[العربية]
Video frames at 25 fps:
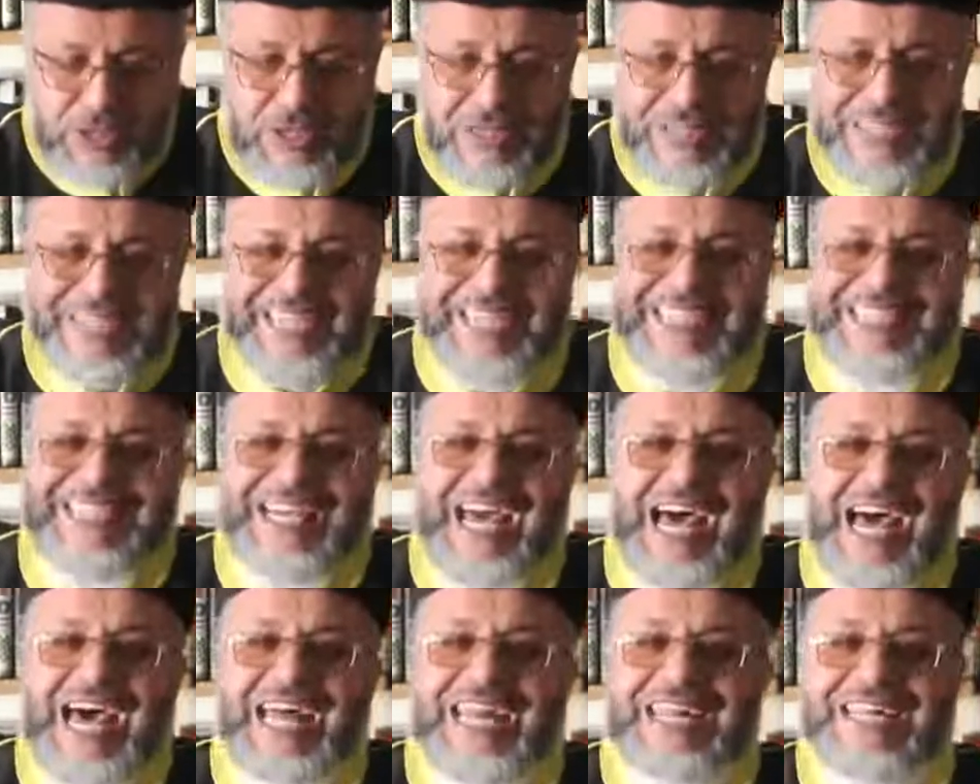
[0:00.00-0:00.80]

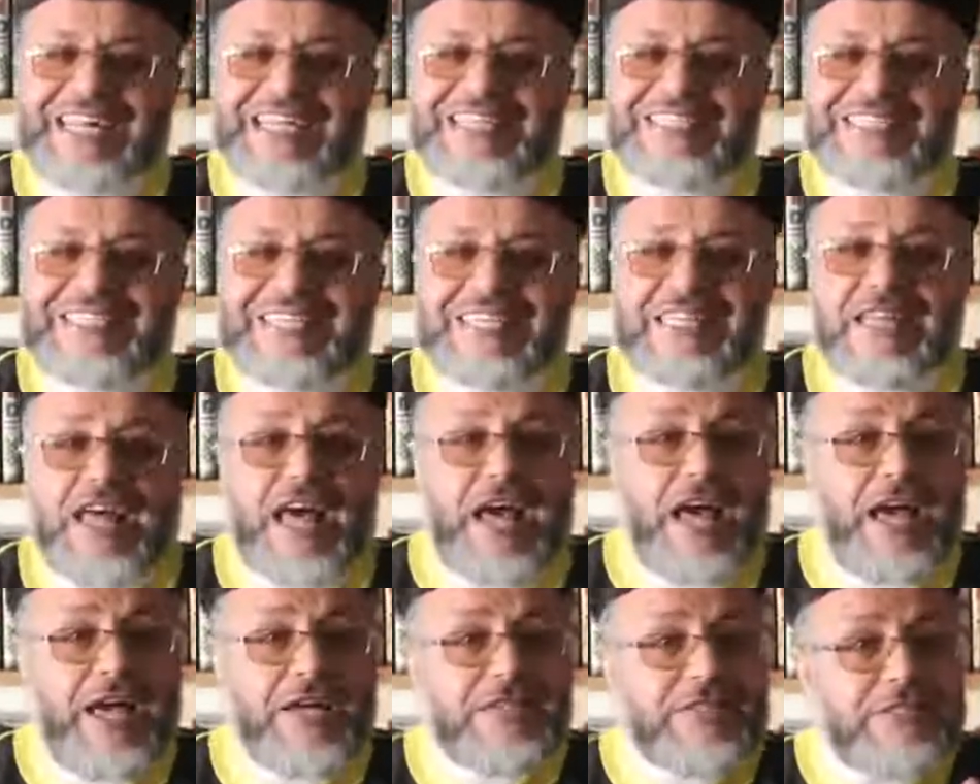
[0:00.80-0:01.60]
يتحرى الصدق
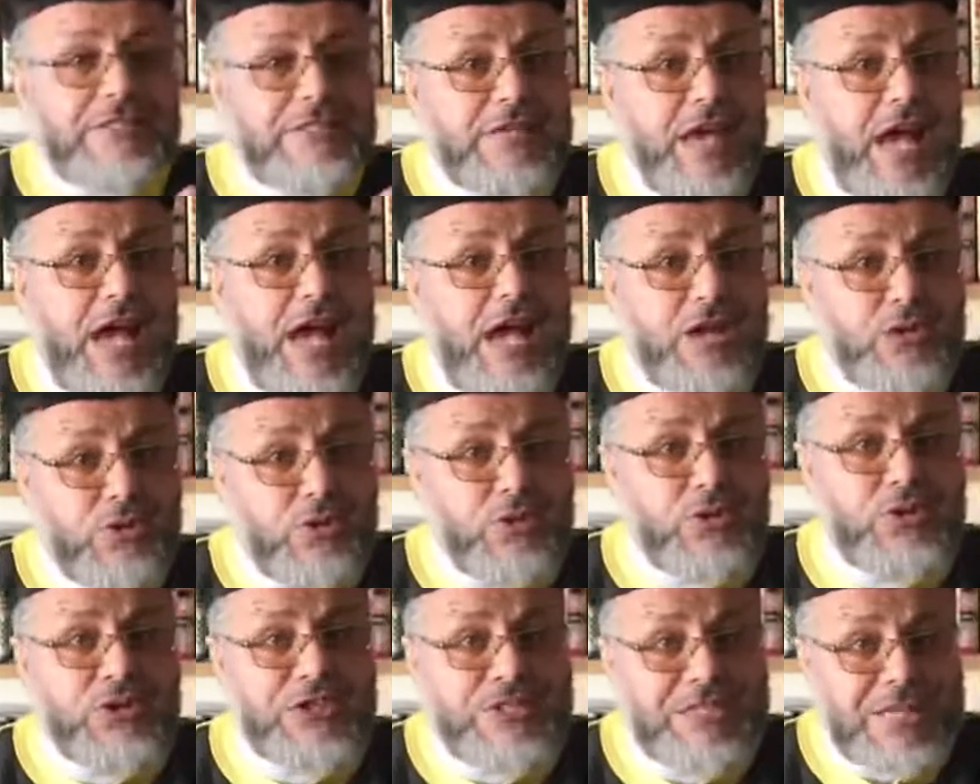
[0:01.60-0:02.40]
حتى
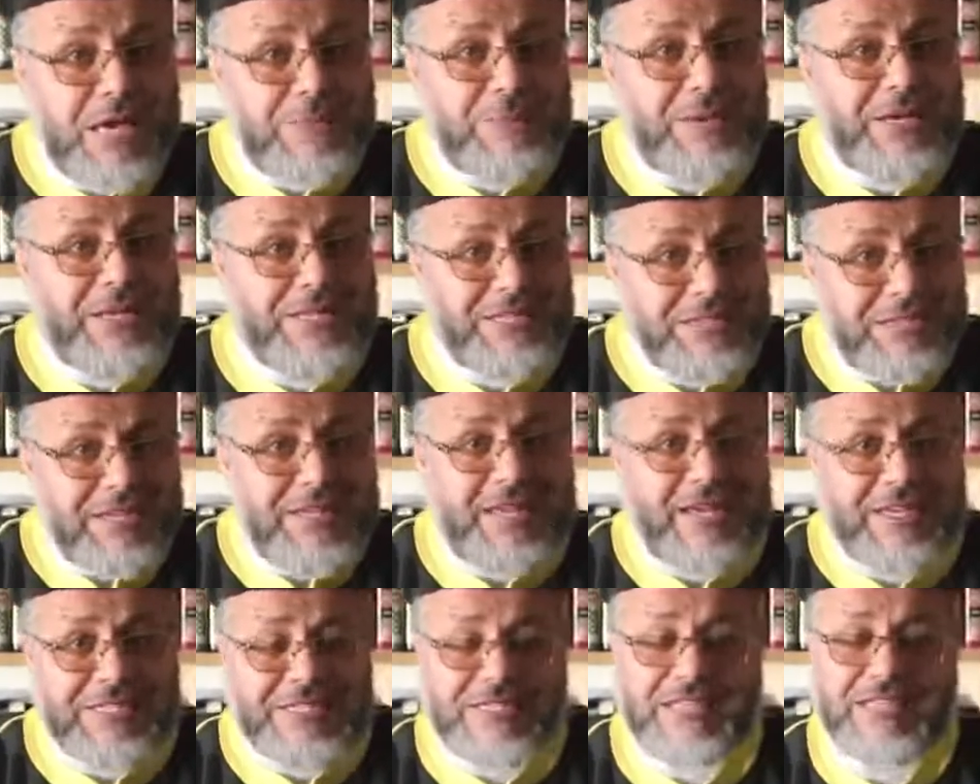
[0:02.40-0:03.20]
يكتب عند
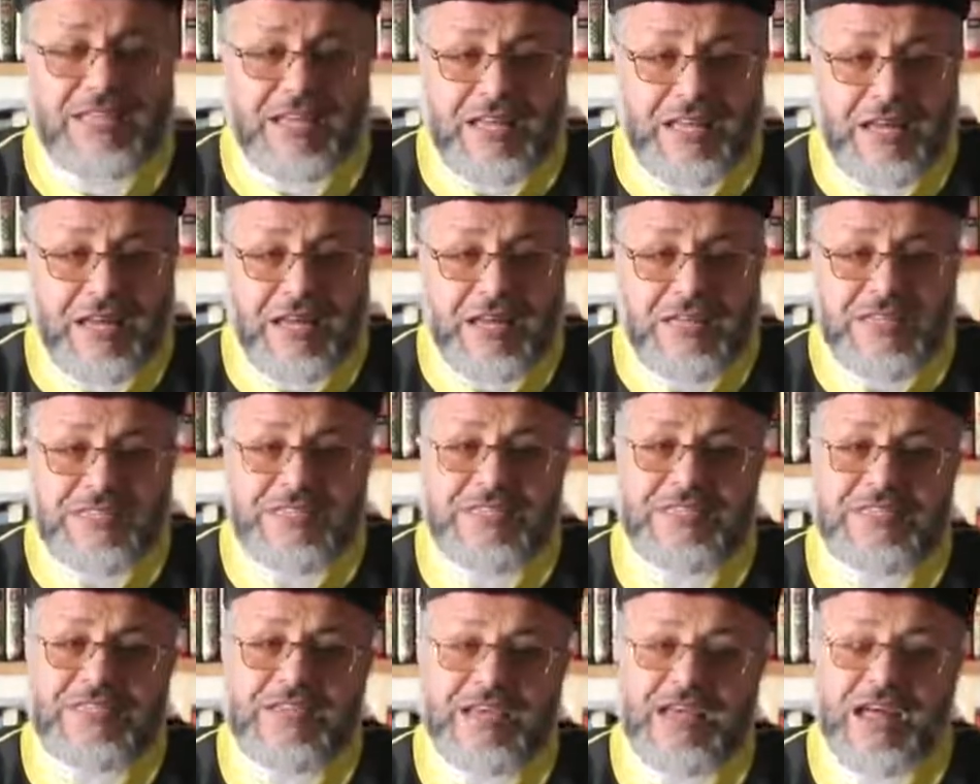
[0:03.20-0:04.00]
الله صدقه
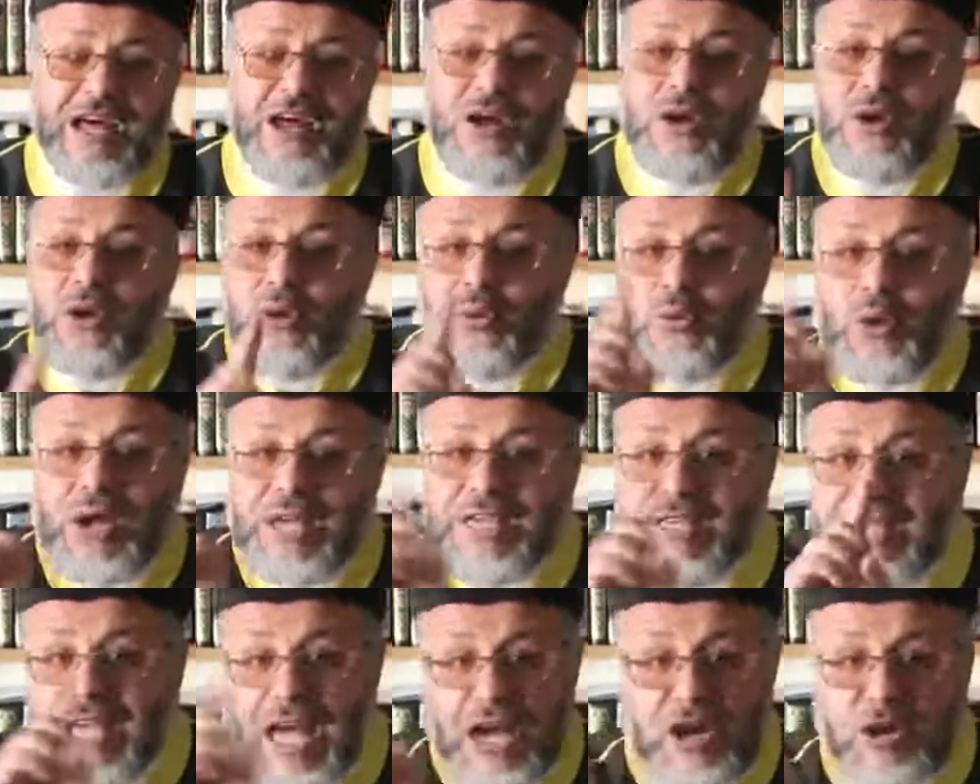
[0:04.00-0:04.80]
صدقه
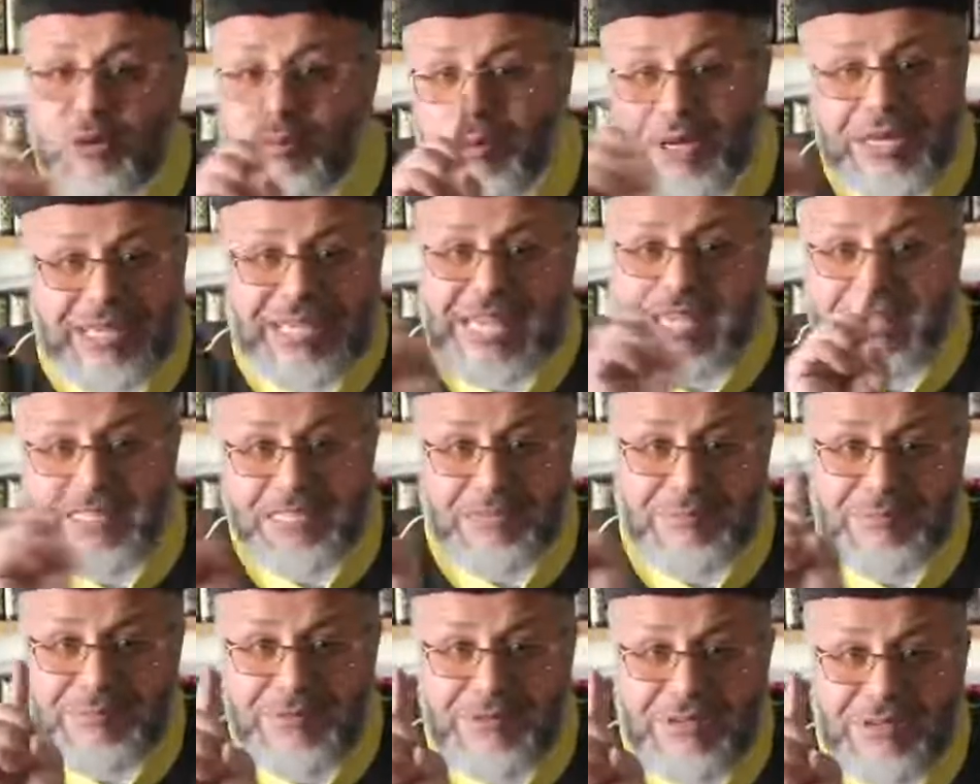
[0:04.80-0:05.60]
وإياكم
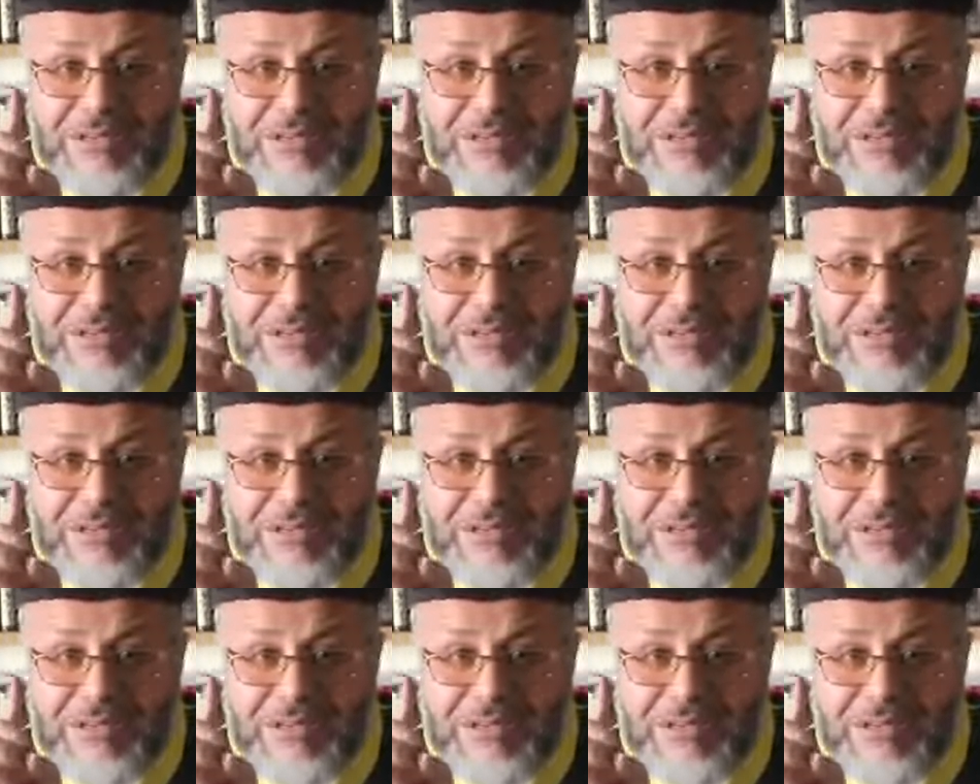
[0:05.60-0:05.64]
الكذب